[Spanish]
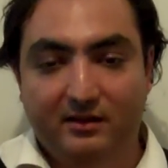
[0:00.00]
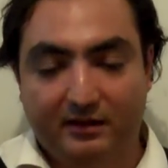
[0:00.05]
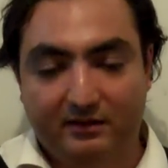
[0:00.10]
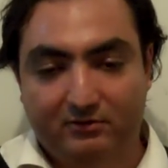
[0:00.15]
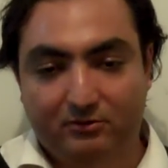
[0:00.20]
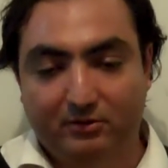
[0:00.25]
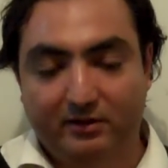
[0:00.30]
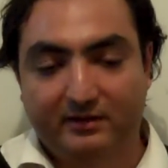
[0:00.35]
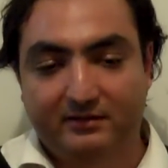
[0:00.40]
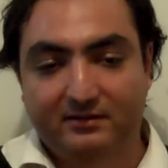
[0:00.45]

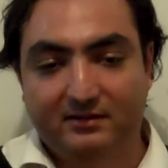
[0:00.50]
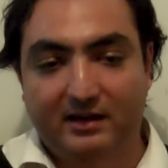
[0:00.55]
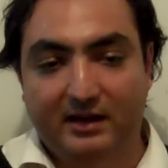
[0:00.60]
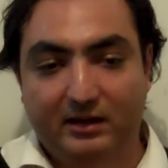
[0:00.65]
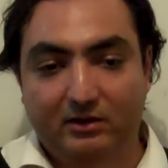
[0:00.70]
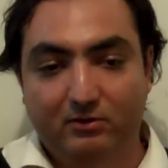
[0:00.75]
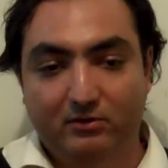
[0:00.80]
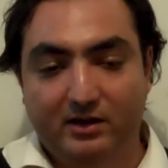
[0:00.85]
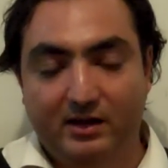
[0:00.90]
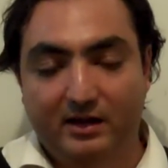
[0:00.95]
esto es,
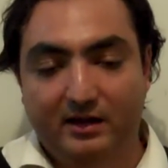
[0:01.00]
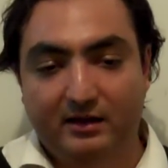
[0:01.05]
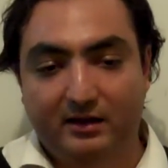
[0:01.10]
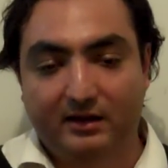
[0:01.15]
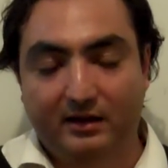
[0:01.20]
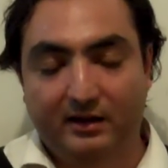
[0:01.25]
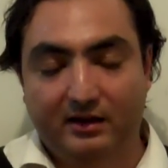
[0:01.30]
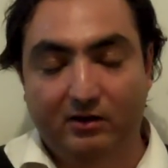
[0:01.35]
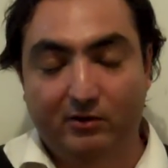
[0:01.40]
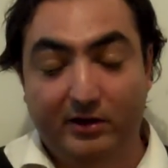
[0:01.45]
hay un
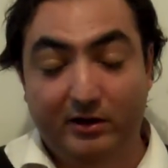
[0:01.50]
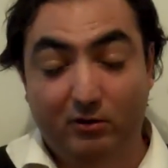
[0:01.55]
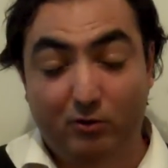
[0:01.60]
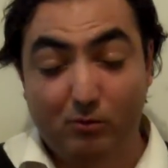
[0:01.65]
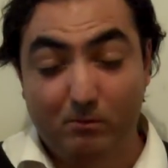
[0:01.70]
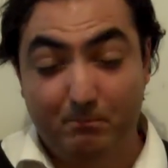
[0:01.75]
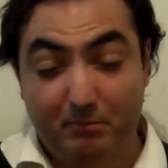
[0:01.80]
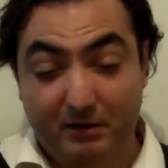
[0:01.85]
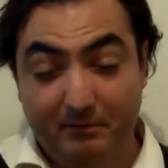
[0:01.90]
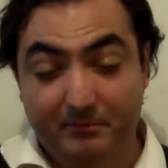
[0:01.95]
eh,
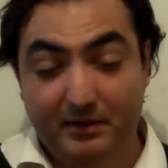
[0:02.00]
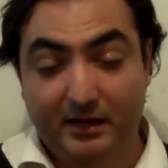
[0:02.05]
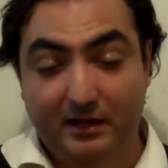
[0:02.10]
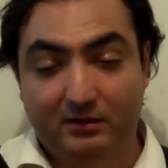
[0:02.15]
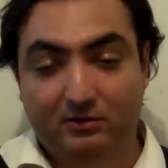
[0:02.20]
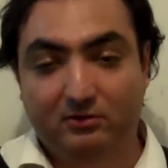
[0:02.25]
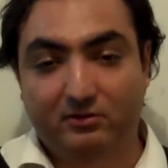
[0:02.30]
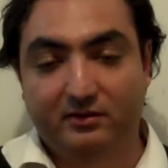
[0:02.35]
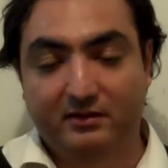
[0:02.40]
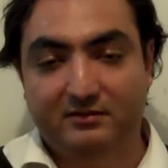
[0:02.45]

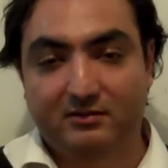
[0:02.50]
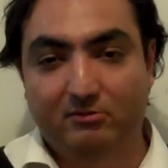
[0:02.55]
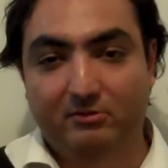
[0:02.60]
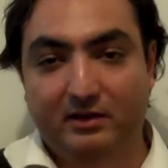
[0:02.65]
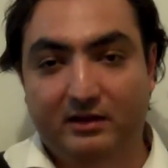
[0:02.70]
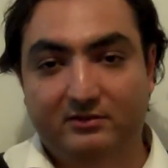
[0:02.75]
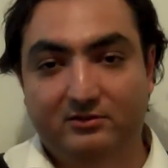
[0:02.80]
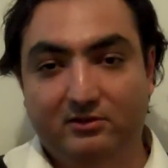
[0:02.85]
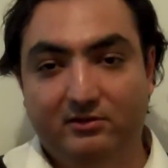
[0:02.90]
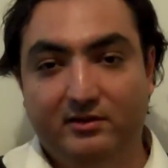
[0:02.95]
incumplimiento de esa
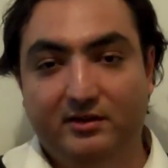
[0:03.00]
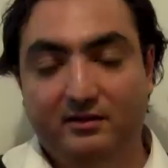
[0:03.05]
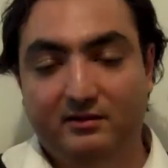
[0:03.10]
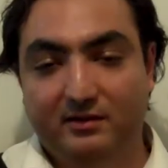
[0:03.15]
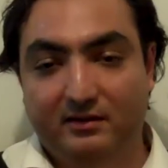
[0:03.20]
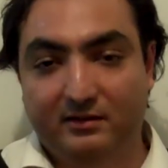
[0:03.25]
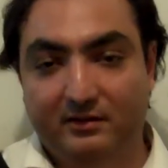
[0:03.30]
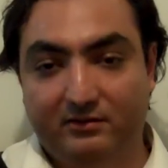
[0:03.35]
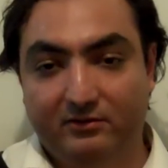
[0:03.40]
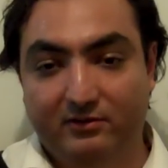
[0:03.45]
obligación
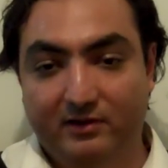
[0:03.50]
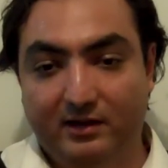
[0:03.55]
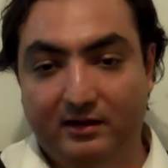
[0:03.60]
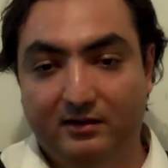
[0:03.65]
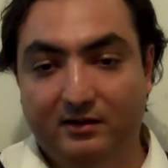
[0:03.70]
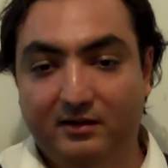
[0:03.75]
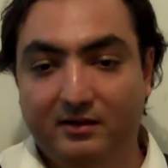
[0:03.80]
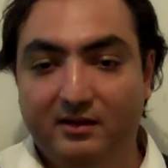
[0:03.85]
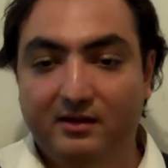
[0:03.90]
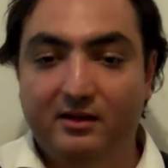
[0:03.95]

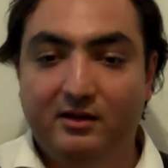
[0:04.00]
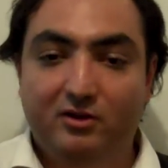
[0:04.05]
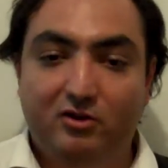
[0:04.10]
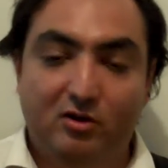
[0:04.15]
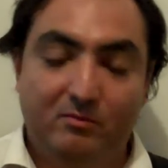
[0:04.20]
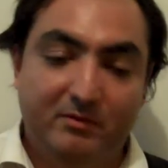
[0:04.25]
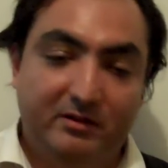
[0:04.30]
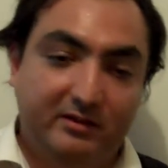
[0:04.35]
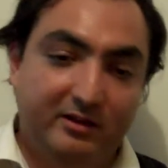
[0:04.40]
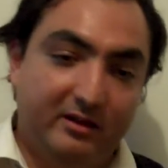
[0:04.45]
internacional
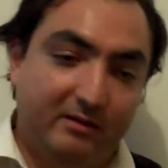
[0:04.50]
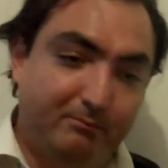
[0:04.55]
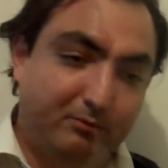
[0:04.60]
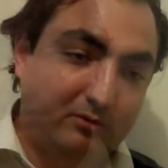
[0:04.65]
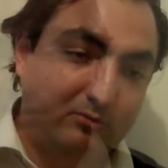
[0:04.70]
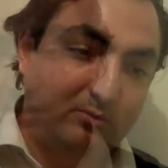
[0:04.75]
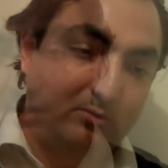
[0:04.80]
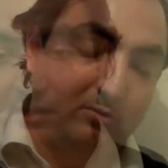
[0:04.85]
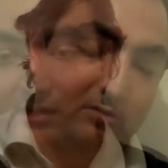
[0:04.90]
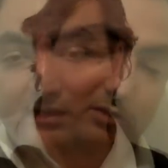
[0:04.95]
cometida
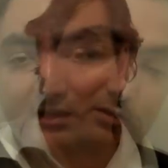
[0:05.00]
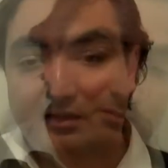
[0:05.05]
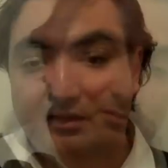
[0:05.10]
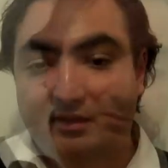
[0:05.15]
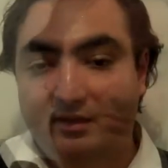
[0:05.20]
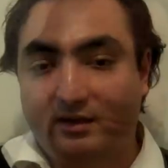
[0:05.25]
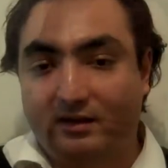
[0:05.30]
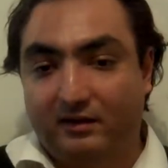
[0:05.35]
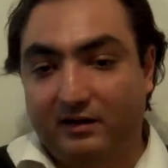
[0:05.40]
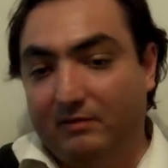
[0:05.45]
por Nuevo León.
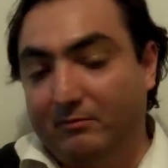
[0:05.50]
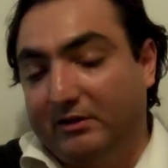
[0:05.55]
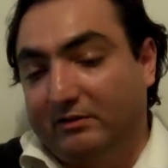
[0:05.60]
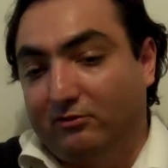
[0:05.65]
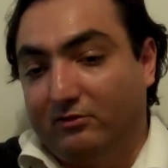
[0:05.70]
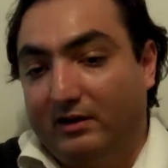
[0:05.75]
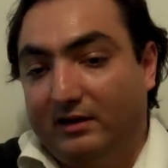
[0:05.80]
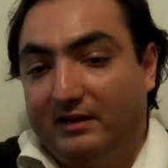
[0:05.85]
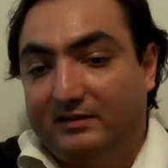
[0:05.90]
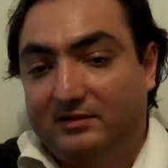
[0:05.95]
Realmente
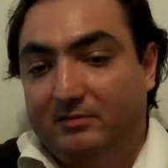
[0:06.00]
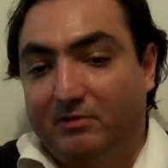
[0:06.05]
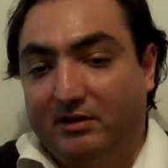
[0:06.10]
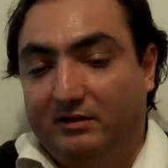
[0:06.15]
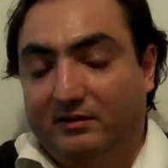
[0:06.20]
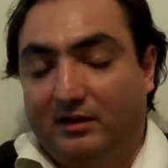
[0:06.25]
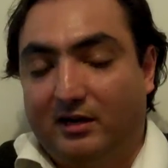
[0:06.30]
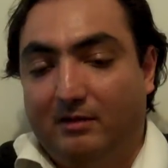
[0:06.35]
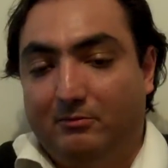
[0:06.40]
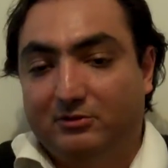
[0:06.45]
es una lástima
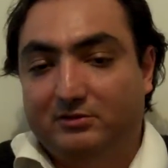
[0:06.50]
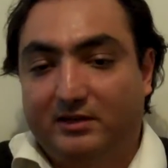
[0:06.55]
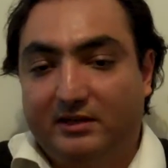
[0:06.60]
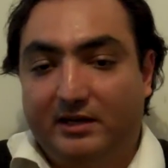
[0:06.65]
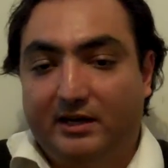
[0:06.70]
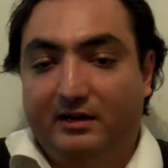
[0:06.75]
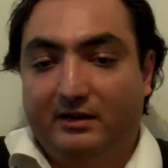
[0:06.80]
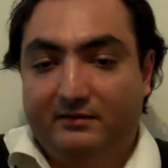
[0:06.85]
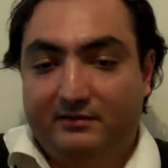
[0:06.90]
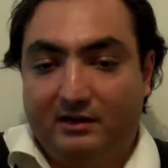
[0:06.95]
que tengamos que
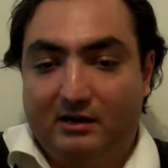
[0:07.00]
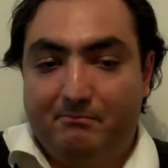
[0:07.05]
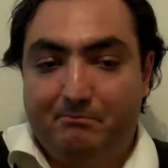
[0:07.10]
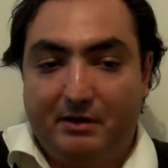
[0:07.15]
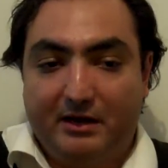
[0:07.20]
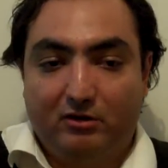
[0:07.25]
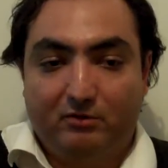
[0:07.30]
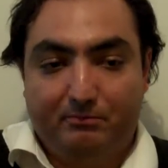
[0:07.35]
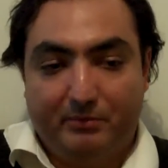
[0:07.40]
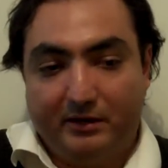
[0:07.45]
llegar hasta el
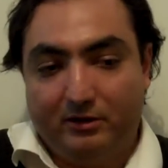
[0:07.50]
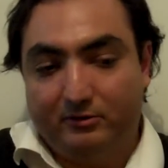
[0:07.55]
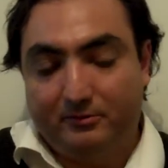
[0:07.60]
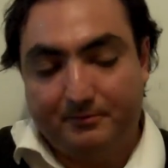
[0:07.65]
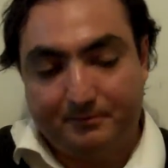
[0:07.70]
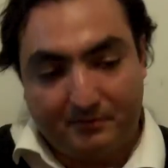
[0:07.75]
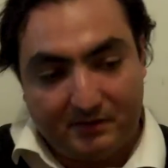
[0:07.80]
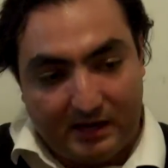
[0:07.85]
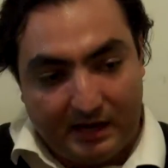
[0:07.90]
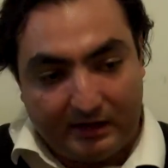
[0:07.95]
amparo,
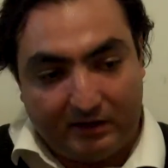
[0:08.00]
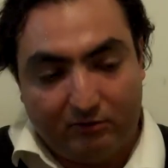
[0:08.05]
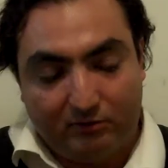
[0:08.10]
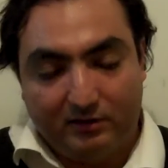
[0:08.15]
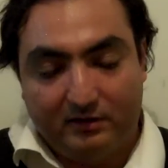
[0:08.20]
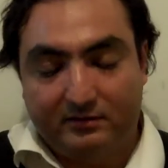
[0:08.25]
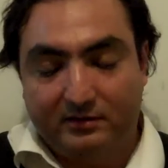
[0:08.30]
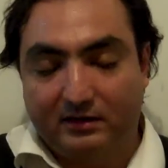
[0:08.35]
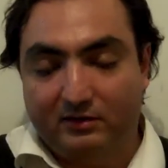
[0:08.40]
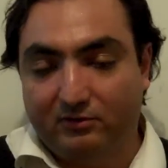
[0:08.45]
pero hay que
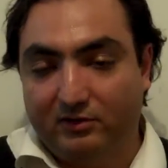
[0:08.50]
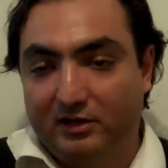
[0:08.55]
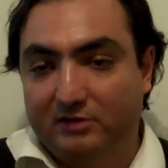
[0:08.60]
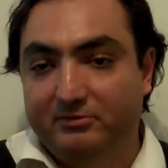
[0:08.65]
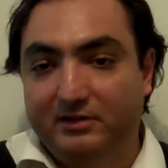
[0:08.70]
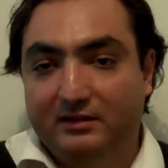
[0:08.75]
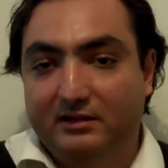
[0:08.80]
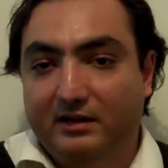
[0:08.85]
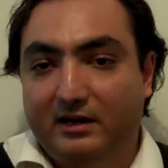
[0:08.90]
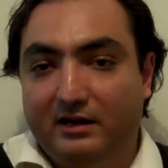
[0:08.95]
utilizar todas las
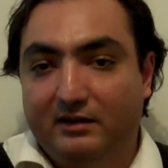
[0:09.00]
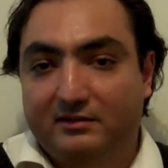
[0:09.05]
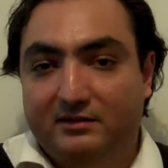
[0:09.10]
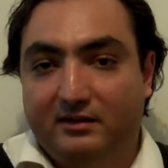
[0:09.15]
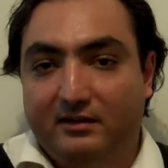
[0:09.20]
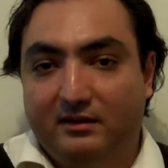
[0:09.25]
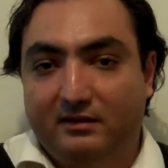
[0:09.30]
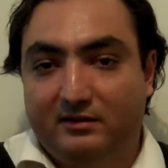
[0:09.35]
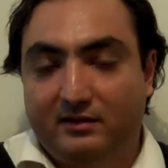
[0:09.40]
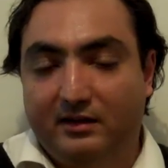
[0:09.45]
vías legales
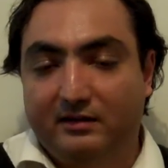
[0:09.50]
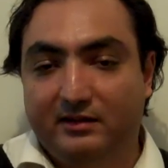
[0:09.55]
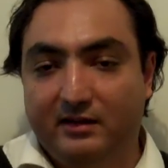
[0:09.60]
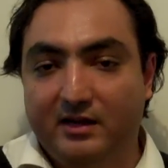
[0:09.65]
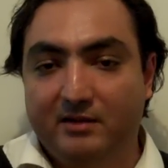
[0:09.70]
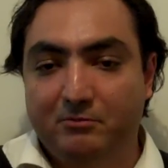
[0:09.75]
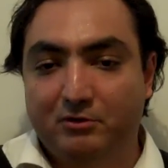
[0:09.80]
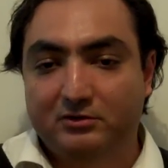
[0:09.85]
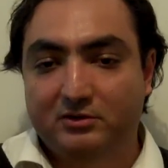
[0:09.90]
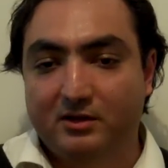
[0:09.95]
que,
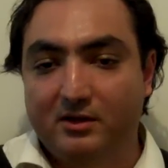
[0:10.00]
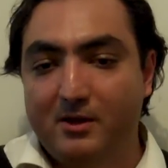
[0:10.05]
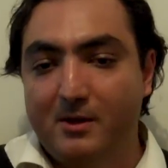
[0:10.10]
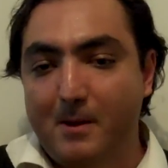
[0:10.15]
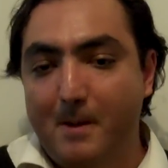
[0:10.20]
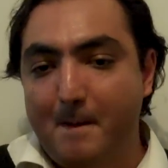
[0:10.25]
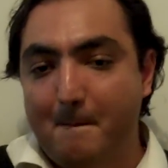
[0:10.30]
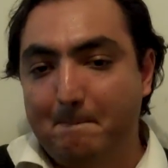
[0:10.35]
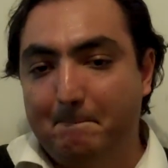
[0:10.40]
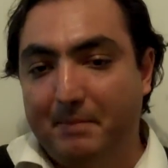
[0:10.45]
tenemos
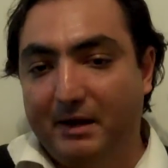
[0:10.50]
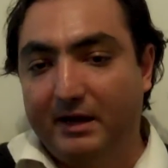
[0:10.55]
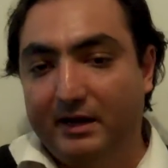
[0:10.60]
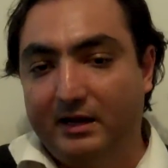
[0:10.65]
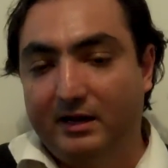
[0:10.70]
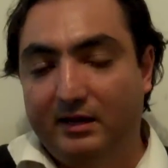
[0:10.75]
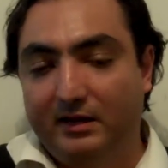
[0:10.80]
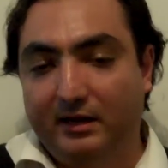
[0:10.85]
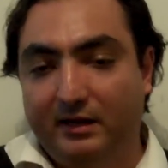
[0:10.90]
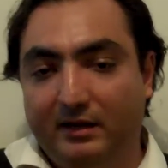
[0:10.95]

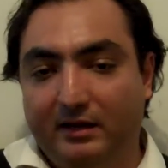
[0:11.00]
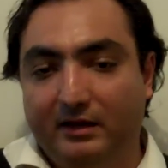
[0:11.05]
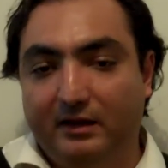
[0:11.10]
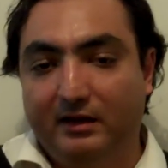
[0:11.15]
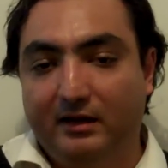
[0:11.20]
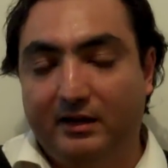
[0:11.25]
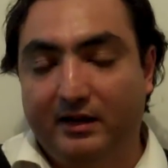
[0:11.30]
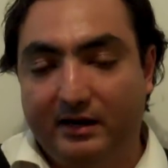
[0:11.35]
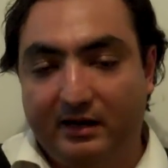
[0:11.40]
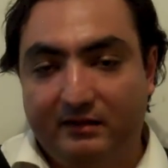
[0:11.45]
para
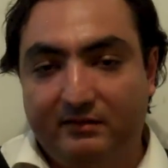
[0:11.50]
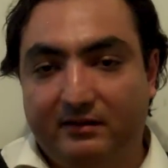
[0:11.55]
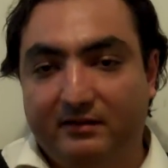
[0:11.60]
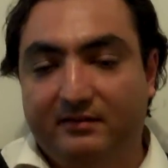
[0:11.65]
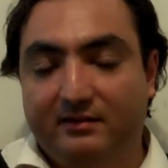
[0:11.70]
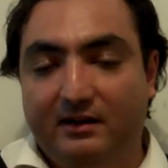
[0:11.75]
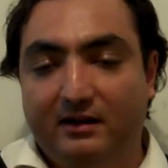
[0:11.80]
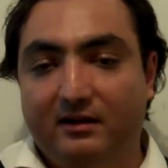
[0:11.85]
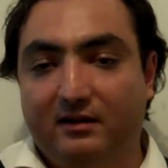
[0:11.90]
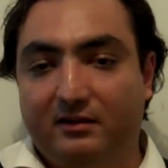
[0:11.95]
eh,
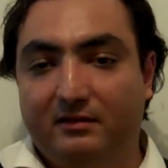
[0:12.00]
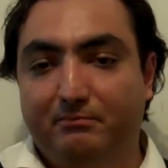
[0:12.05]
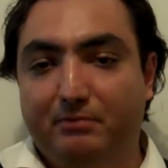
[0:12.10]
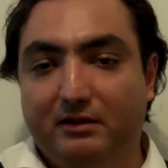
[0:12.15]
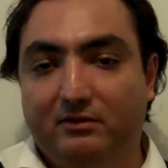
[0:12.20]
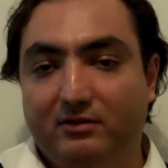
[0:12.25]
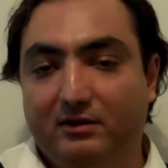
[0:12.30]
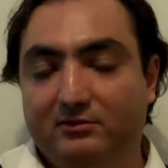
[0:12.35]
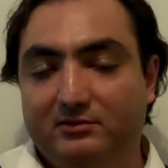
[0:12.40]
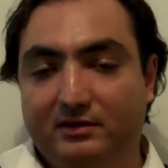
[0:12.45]
garantizar el
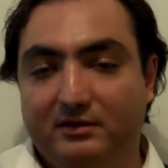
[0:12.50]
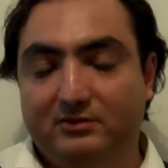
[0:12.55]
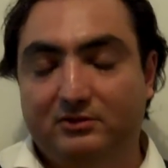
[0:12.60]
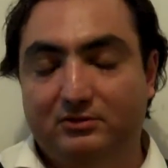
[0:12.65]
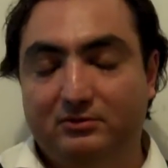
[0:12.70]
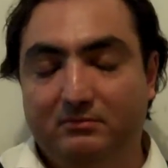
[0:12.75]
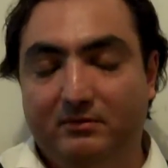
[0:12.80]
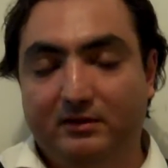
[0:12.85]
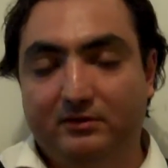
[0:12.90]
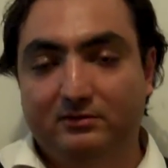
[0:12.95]
respeto a los
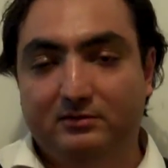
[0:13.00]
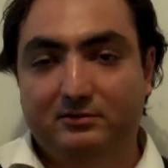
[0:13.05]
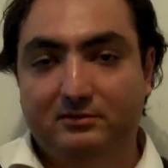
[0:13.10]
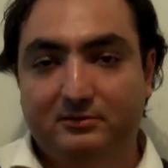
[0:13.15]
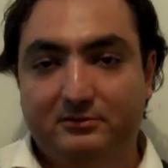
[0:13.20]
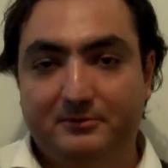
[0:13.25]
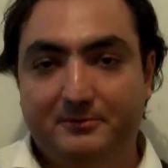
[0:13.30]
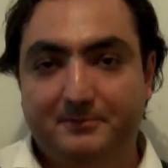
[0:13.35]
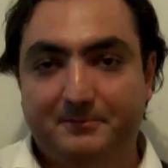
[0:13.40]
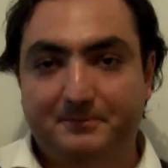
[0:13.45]
derechos
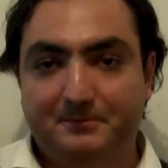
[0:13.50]
humanos.